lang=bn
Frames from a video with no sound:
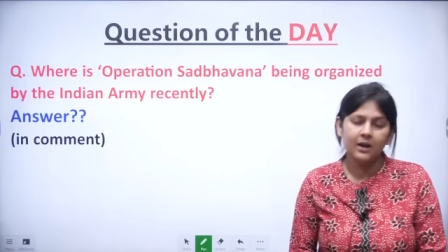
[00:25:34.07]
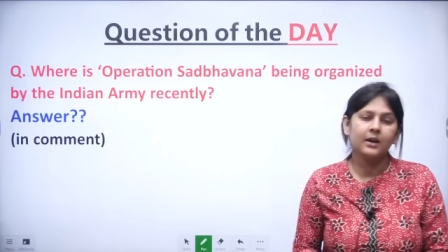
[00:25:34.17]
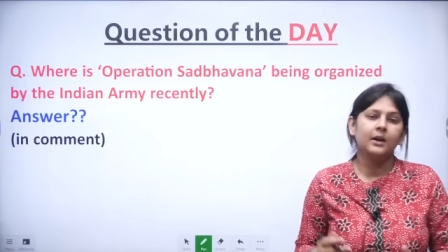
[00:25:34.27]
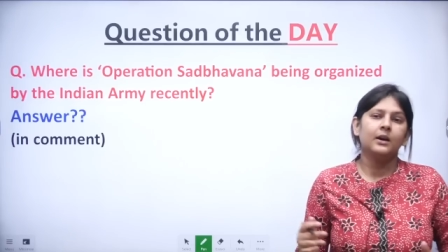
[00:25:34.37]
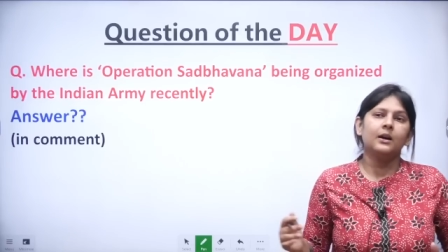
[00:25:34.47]
না
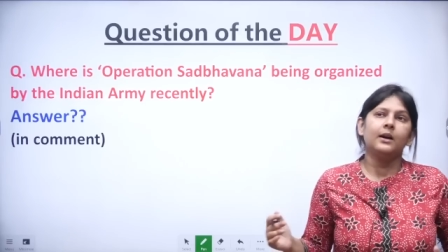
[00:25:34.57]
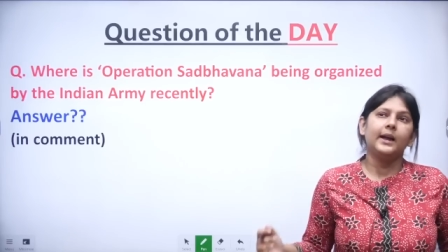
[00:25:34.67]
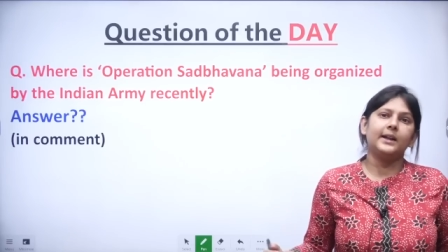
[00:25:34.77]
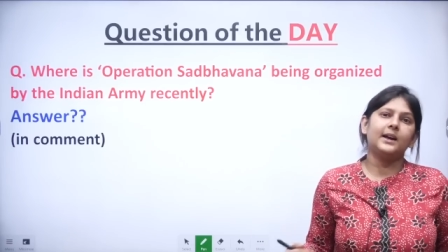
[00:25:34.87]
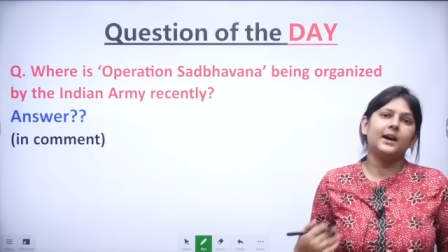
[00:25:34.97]

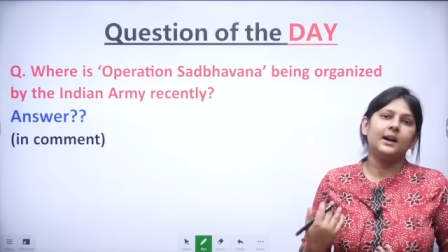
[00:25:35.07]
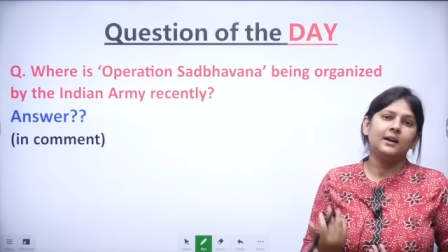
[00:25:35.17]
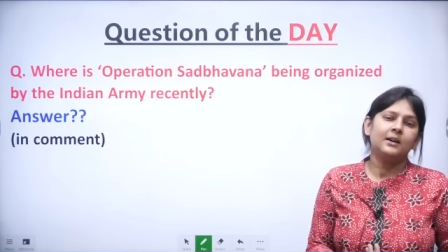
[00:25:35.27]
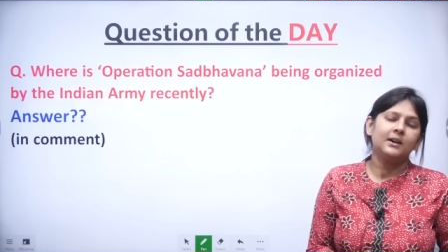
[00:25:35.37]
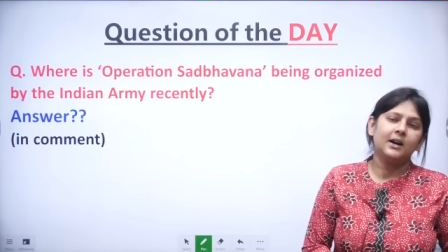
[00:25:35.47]
এটা
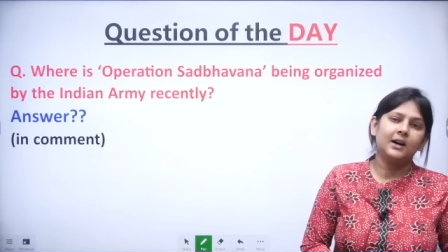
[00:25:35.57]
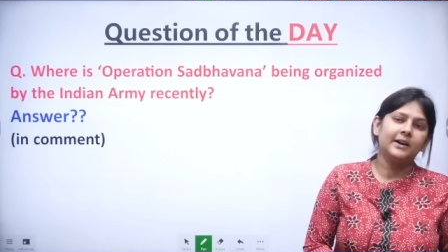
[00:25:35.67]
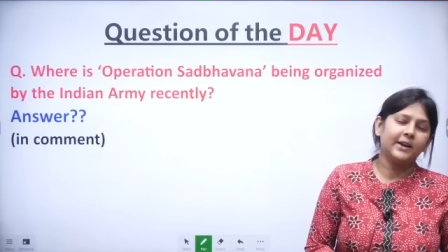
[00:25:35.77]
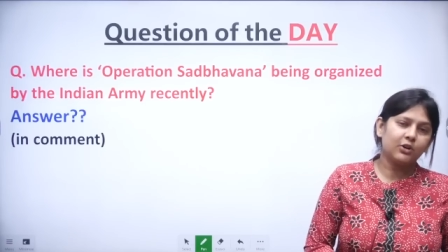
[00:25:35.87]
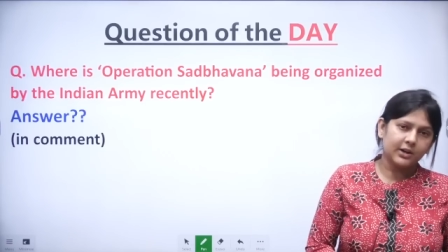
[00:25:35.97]

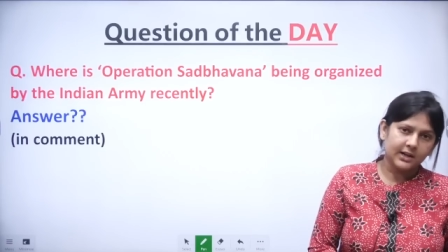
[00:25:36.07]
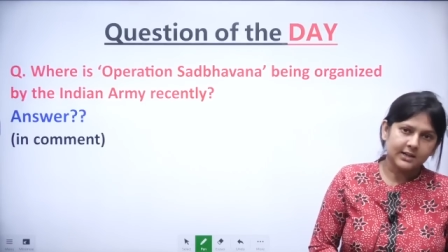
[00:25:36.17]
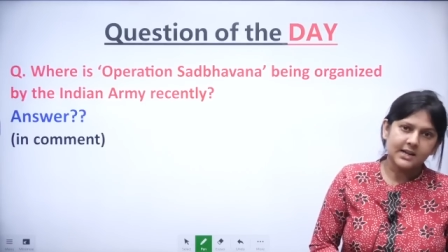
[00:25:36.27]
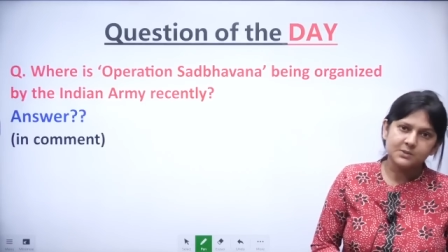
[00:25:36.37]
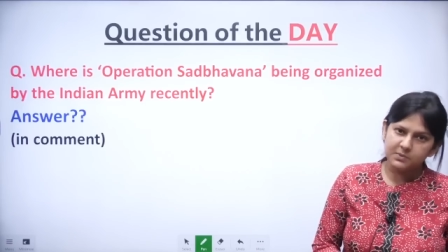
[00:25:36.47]
রেকর্ডেড
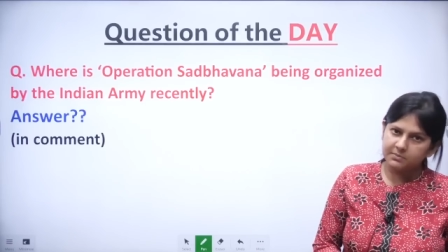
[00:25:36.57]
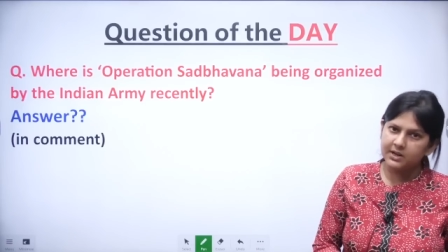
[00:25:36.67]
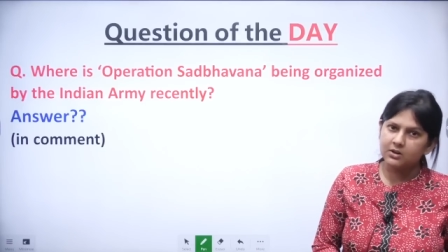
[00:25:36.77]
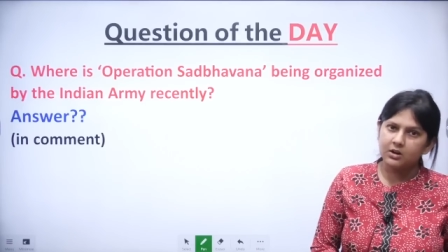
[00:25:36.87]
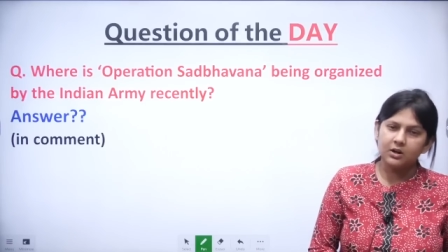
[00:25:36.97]
ক্লাস
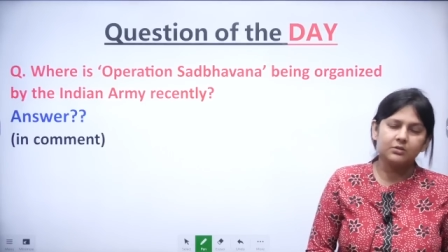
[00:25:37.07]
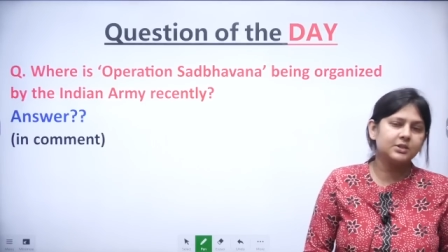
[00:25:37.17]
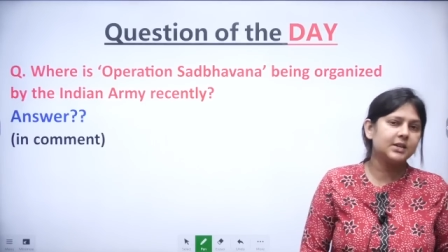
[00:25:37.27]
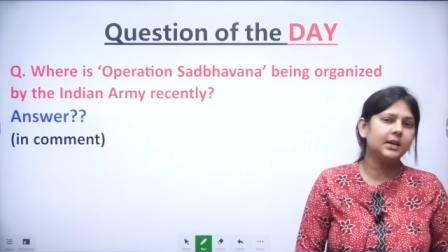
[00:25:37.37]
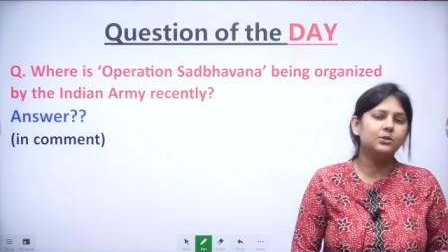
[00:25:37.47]
প্রিমিয়ার করা
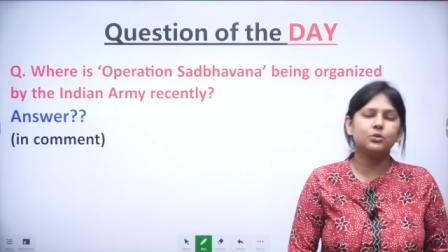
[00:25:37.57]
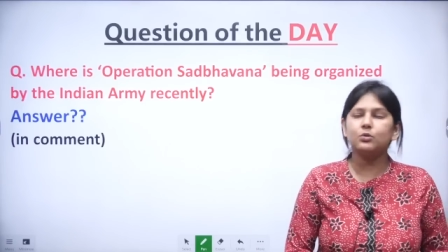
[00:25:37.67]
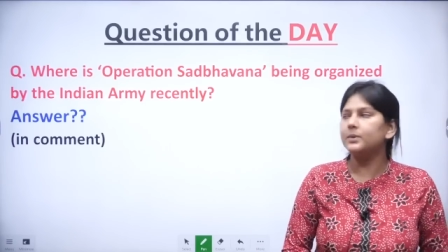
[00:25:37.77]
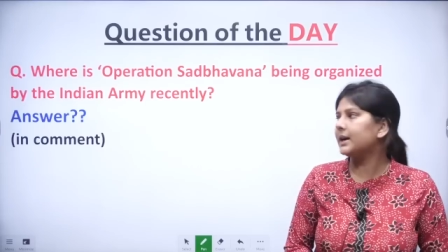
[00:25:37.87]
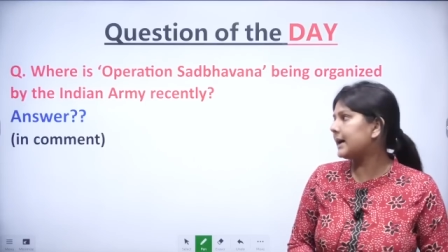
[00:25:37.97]
হচ্ছে তো
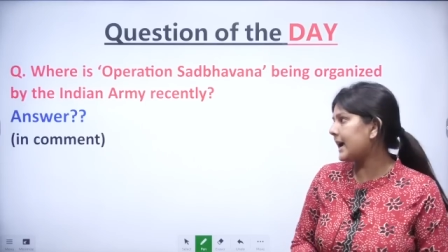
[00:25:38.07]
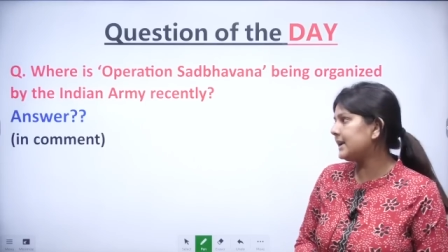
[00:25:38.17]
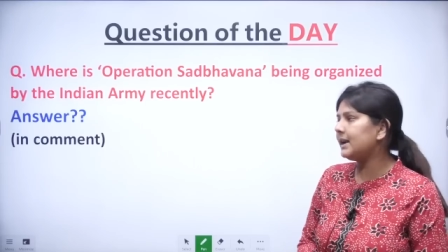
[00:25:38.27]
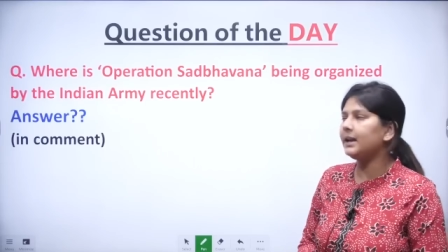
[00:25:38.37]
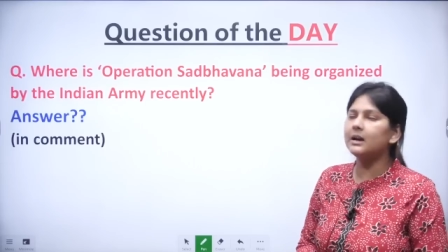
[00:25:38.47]
তোমরা
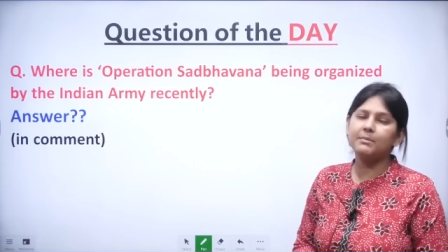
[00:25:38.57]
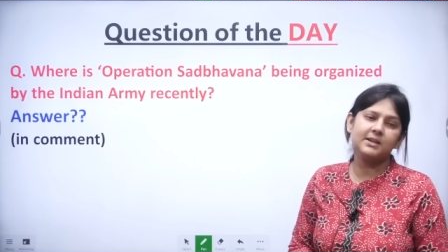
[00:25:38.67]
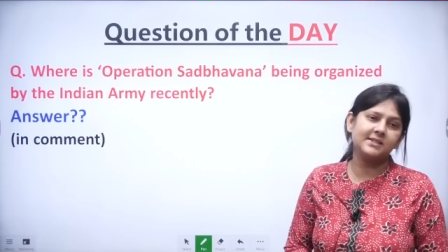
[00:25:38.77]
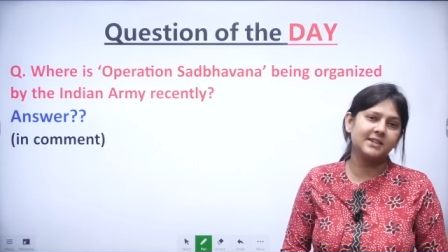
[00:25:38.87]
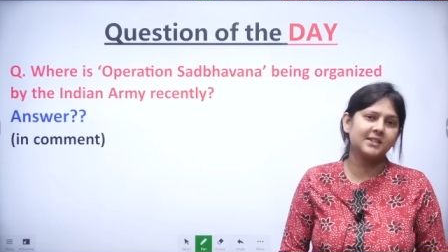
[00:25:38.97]
কাইন্ডলি
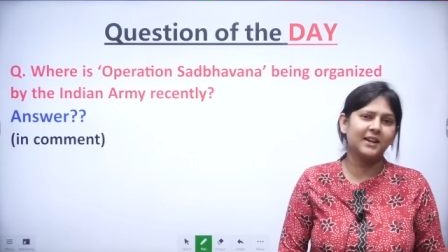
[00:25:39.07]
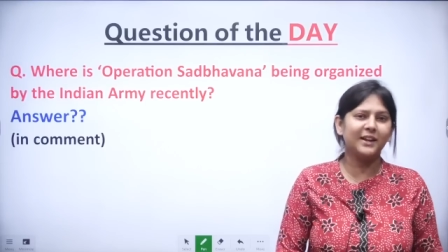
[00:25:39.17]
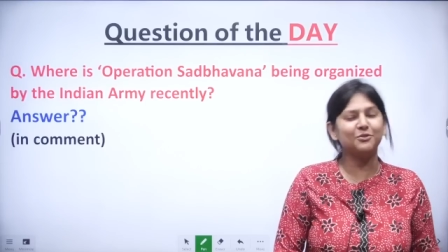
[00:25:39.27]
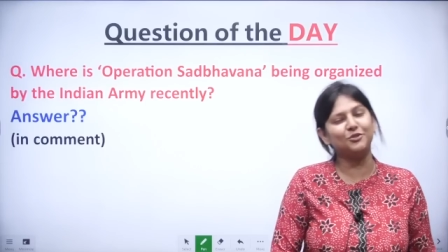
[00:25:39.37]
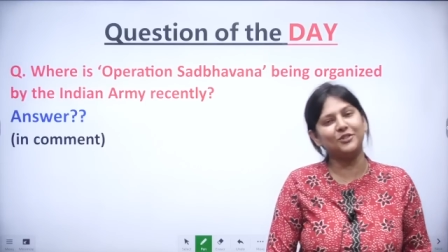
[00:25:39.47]
কমেন্ট
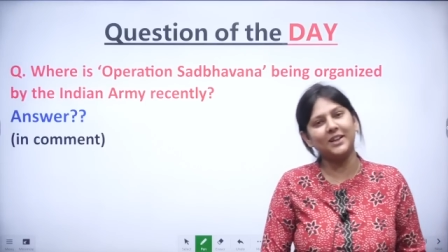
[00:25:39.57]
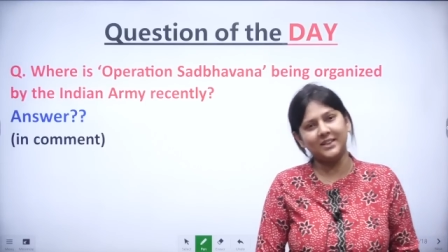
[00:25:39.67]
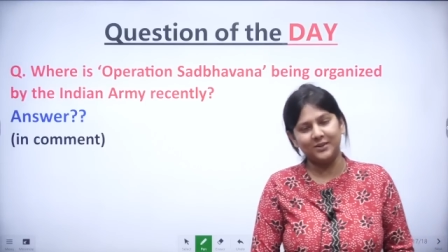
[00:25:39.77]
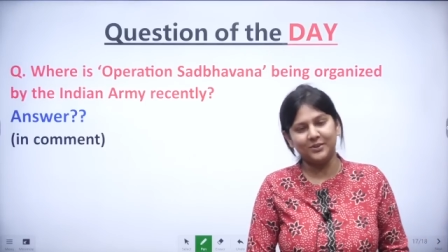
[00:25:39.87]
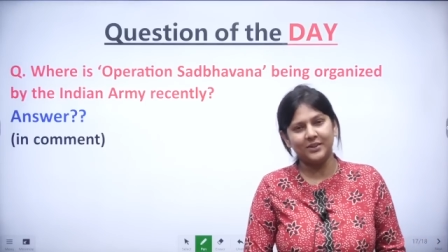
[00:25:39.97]
সেকশানের উত্তরটা
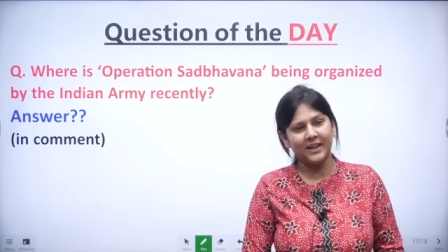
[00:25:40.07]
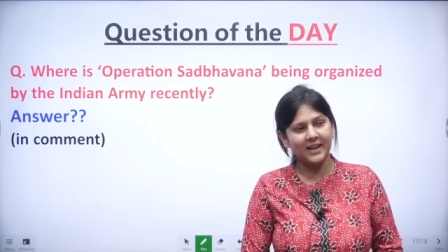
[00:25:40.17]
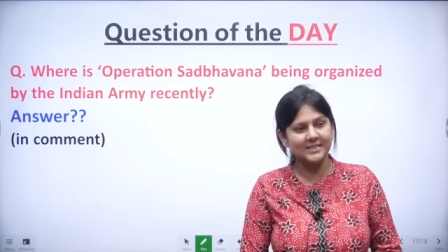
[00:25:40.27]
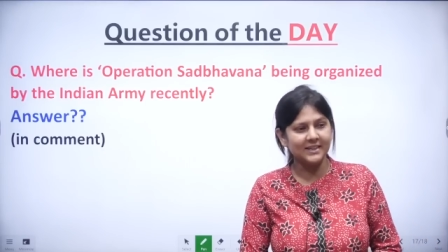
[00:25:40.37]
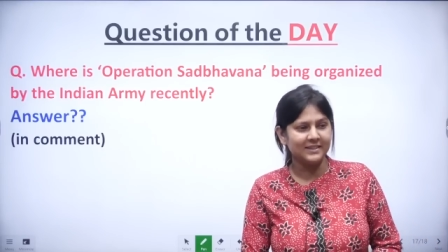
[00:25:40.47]
দিও
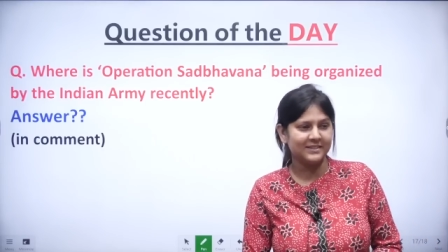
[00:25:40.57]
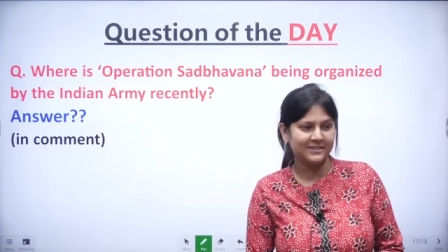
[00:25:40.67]
ঠিক আছে